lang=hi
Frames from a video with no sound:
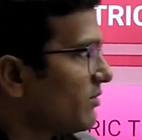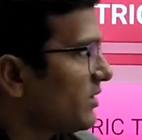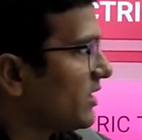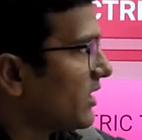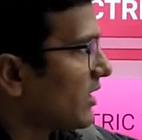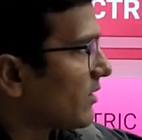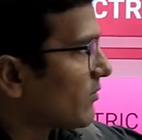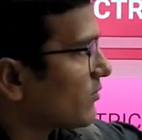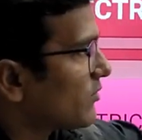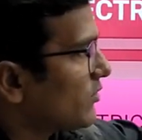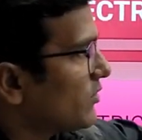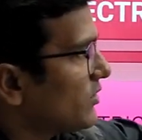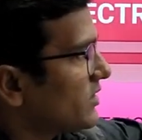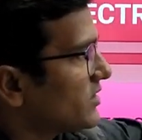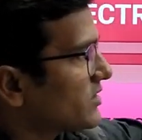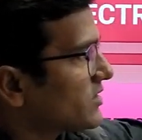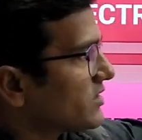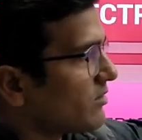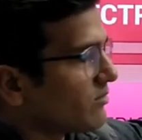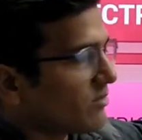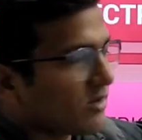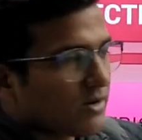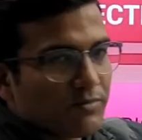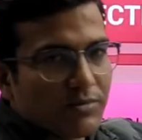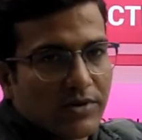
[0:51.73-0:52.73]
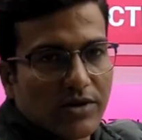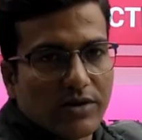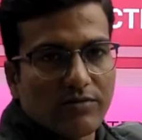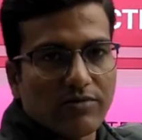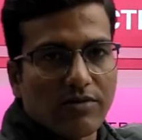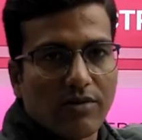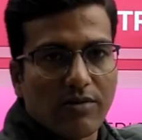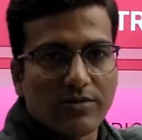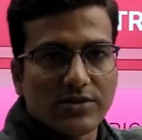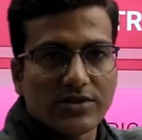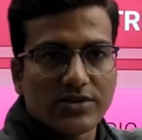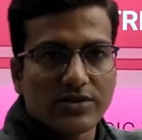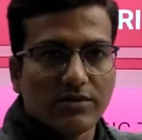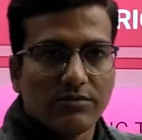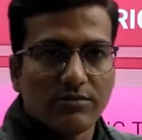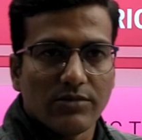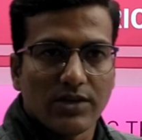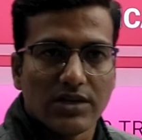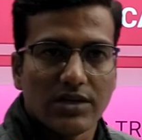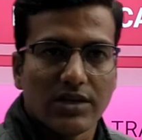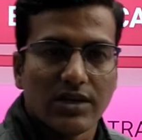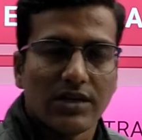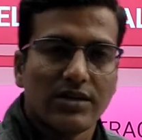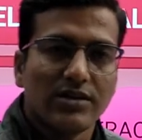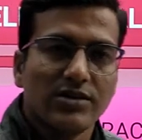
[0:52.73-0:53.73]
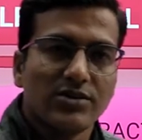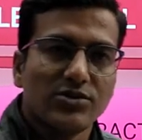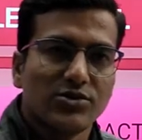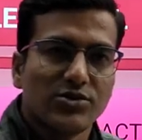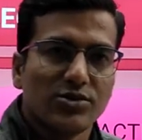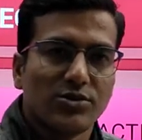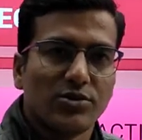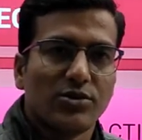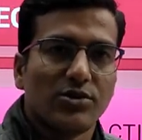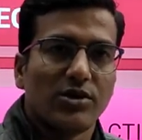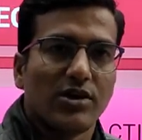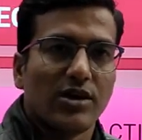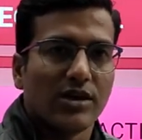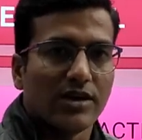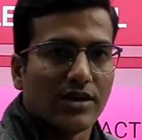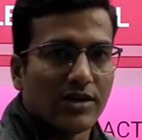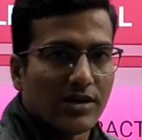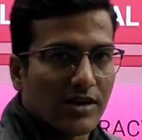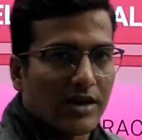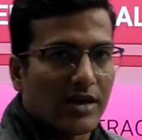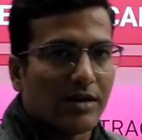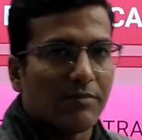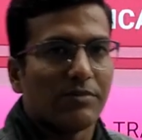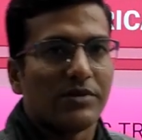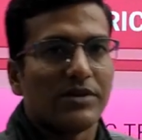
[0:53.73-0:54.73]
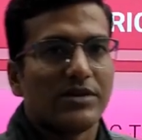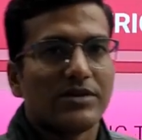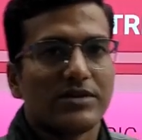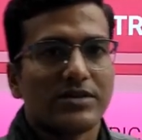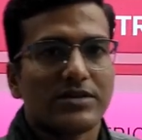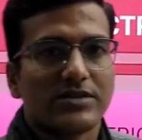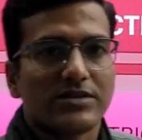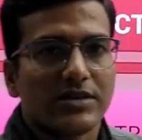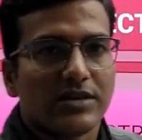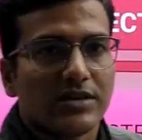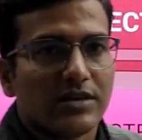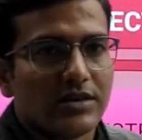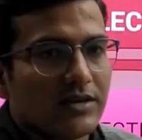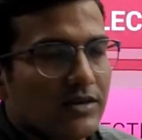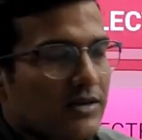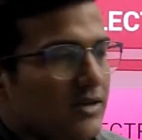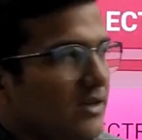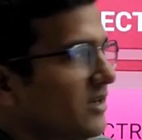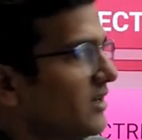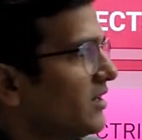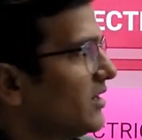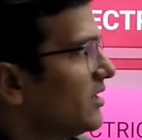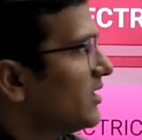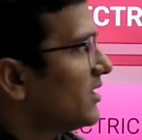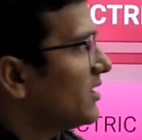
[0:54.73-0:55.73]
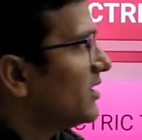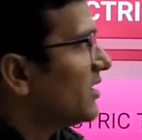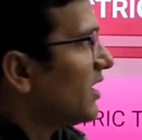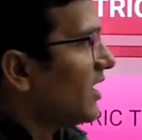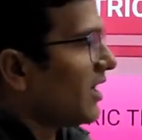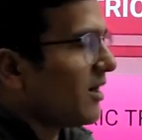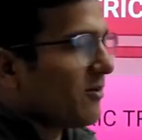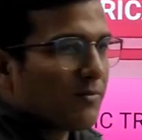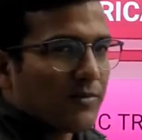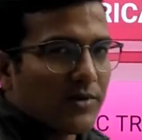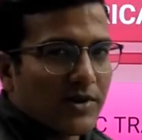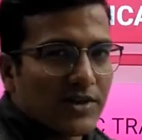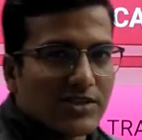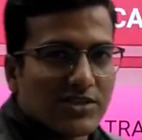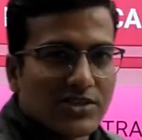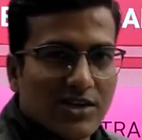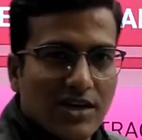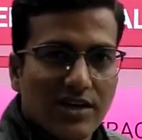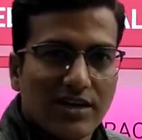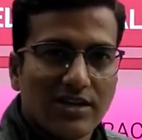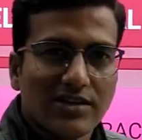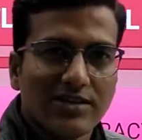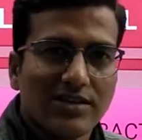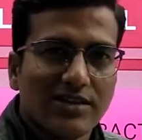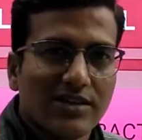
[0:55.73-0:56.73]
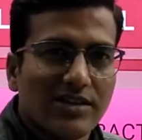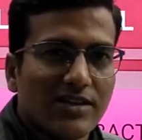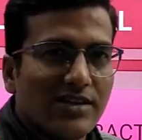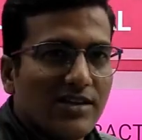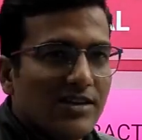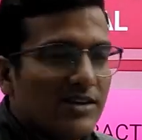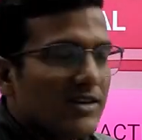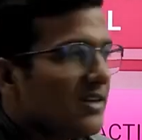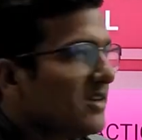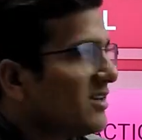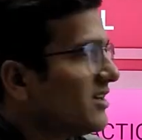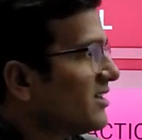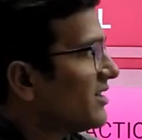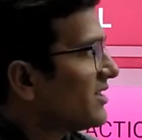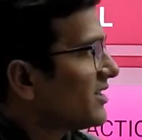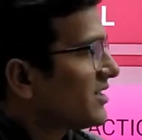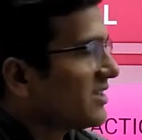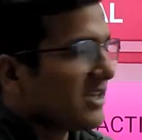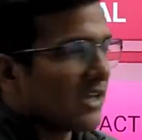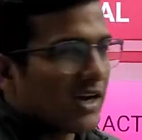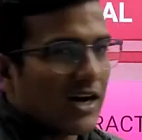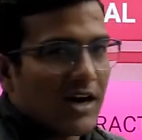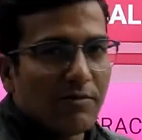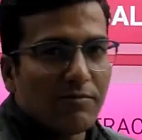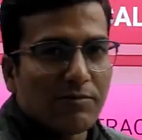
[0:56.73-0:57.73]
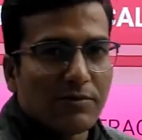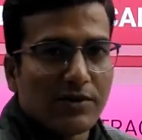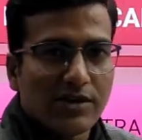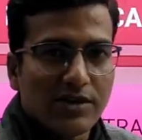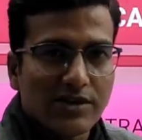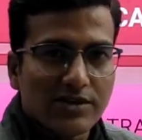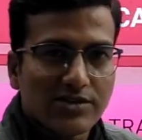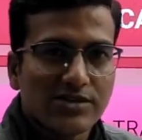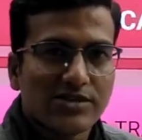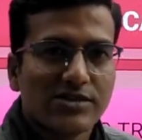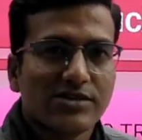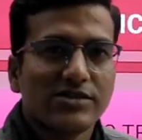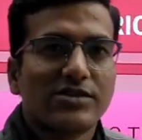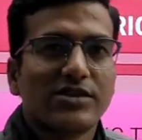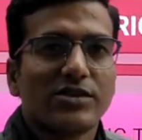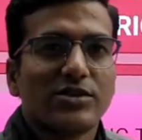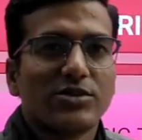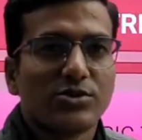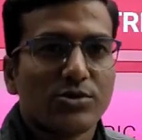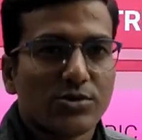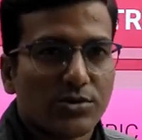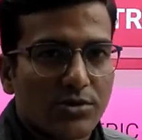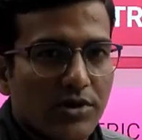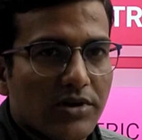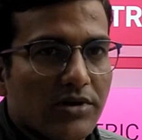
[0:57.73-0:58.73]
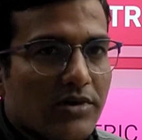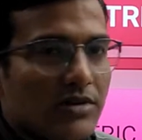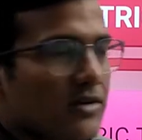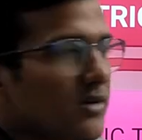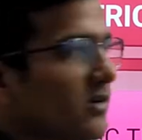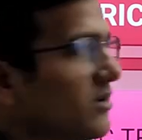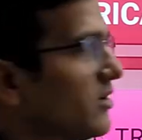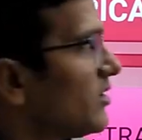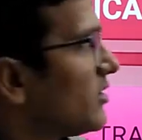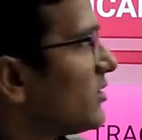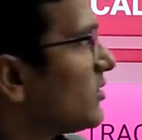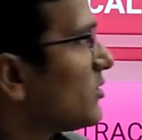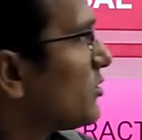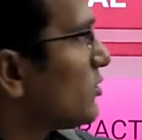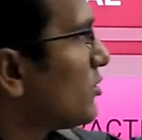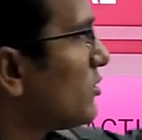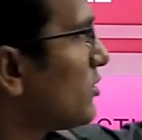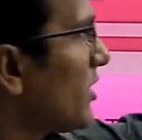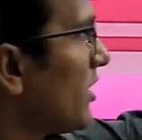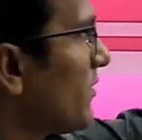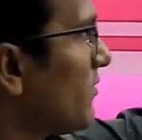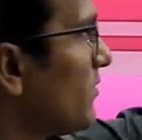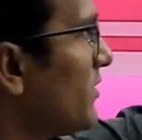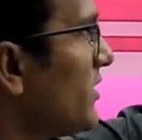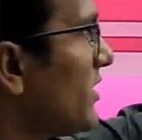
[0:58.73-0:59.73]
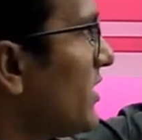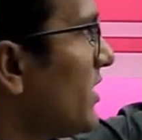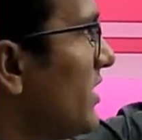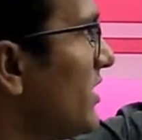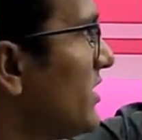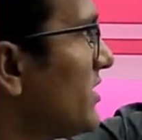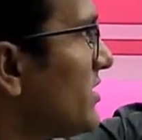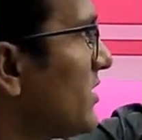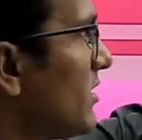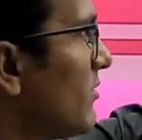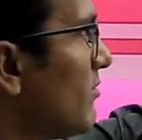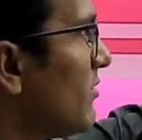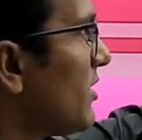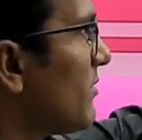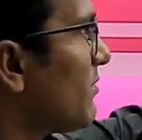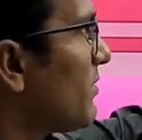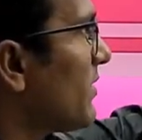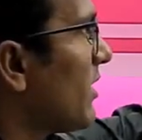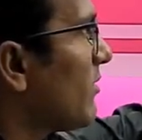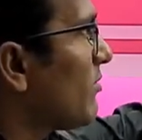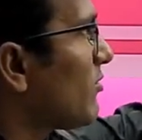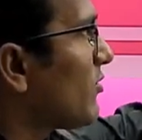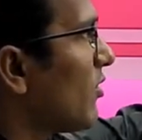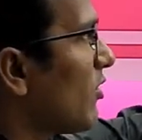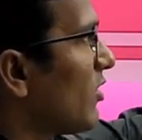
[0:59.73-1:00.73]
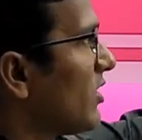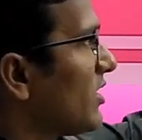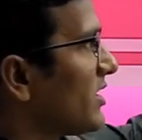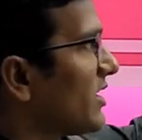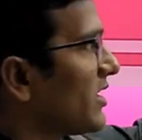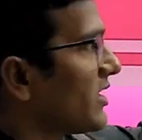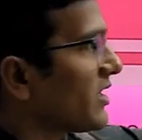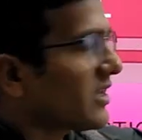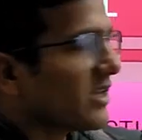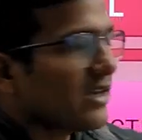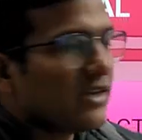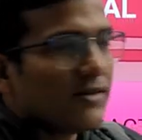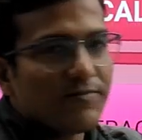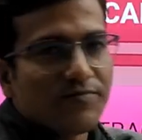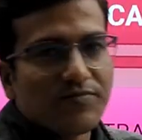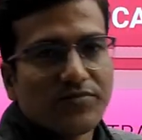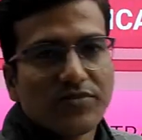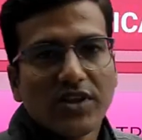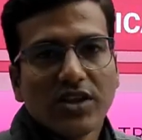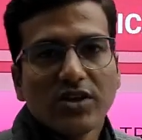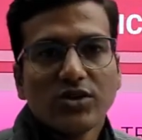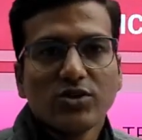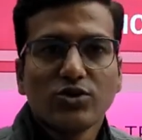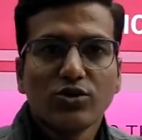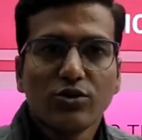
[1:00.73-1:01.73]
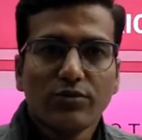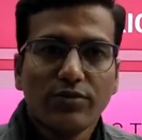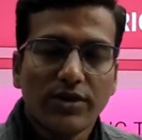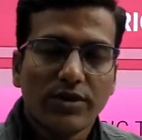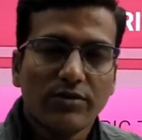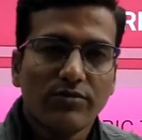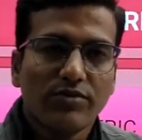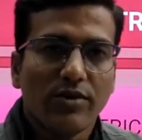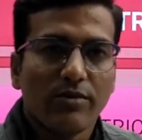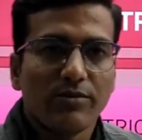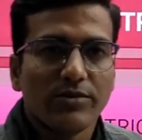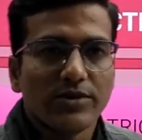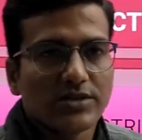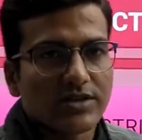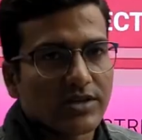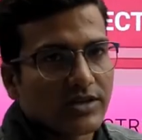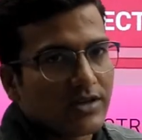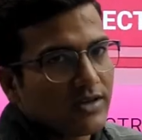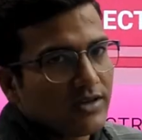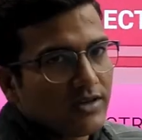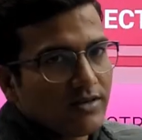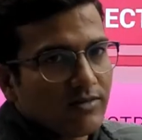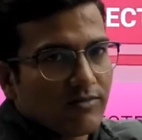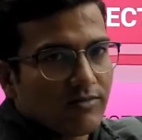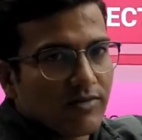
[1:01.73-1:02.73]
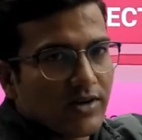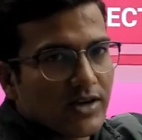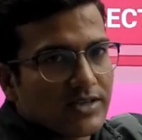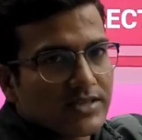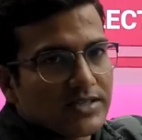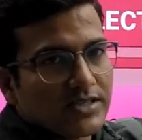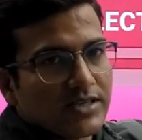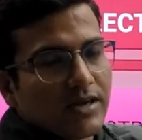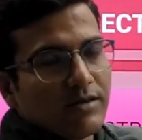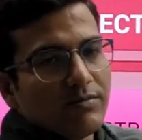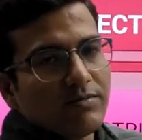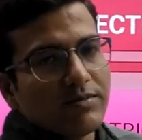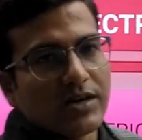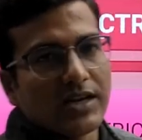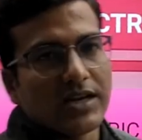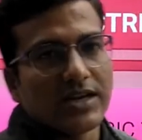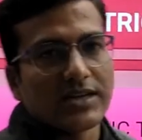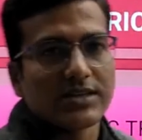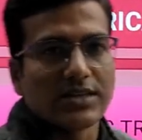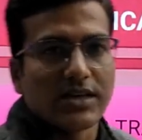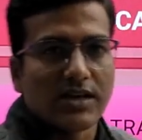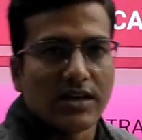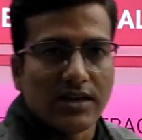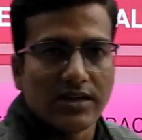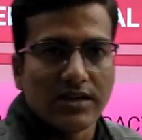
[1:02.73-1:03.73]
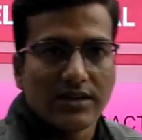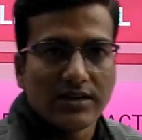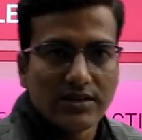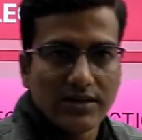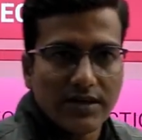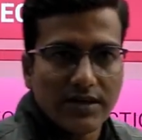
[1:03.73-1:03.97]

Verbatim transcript: सभी आपको इस नंबर पे इन्फॉर्मेशन मिल जाएगा सो so, अगर आप इंटरेस्टेड हैं आपका चाहत है कि आप लक्ष्य से जुड़ें तो डेफिनेटली इस नंबर पे आप कॉल करके जो भी इंफॉर्मेशन है वहाँ से आप कलेक्ट कर